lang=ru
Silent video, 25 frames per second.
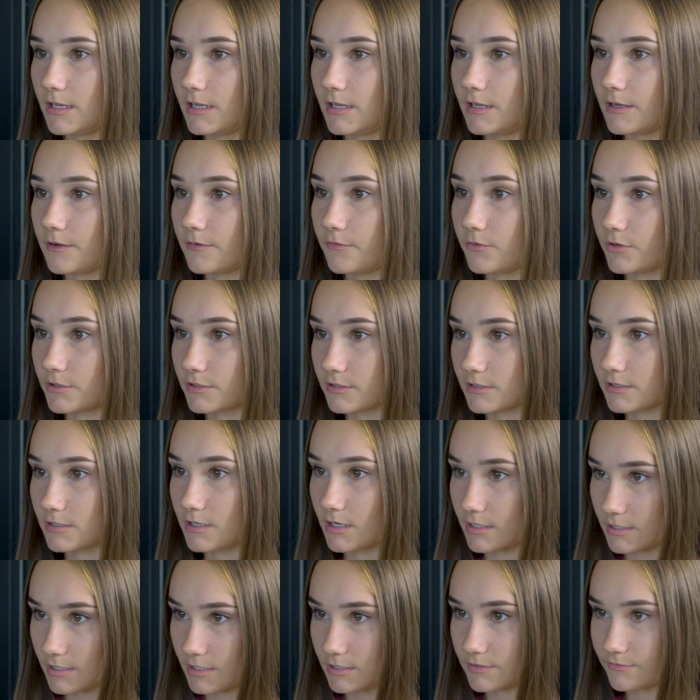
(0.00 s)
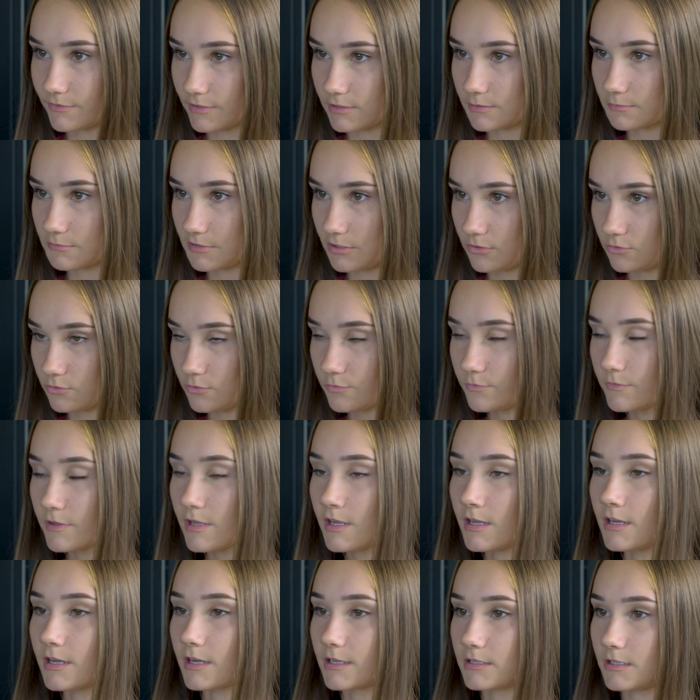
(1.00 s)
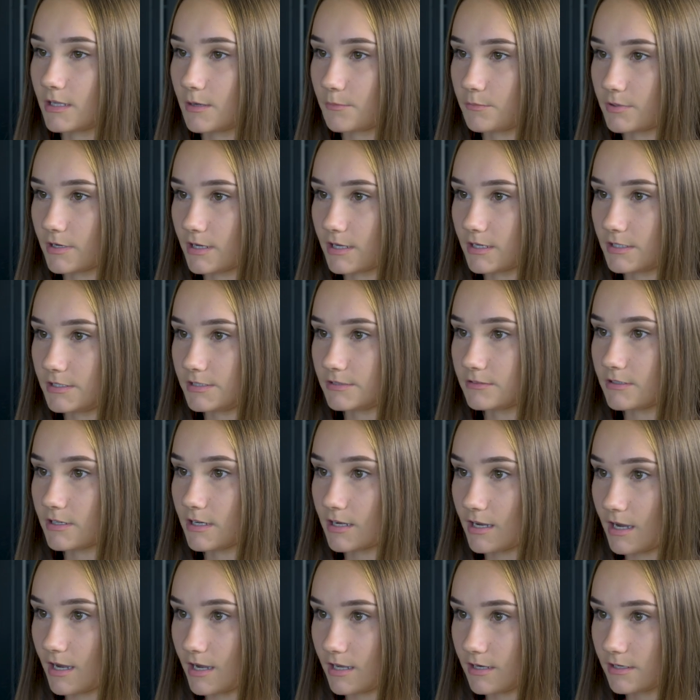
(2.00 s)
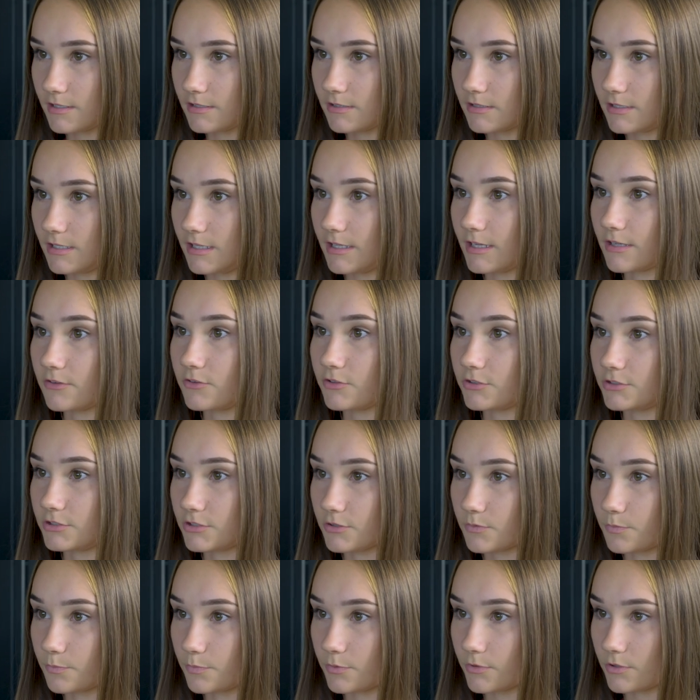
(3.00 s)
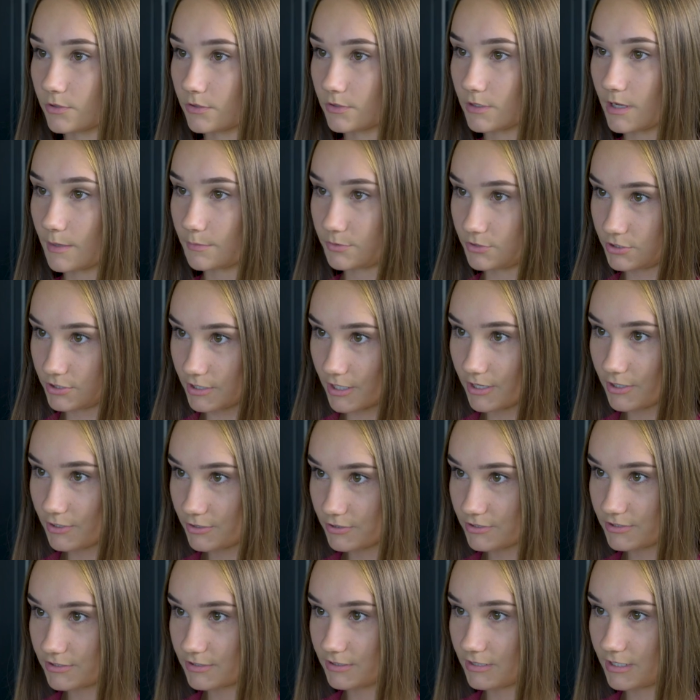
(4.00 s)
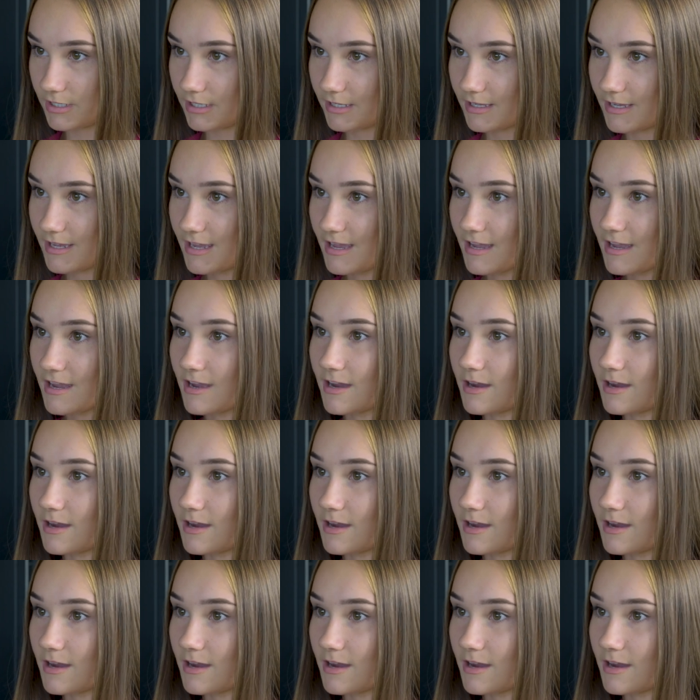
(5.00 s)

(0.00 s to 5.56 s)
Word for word: И вот как раз в этом году к нам приходила Карен, и я до сих пор общаюсь с ней.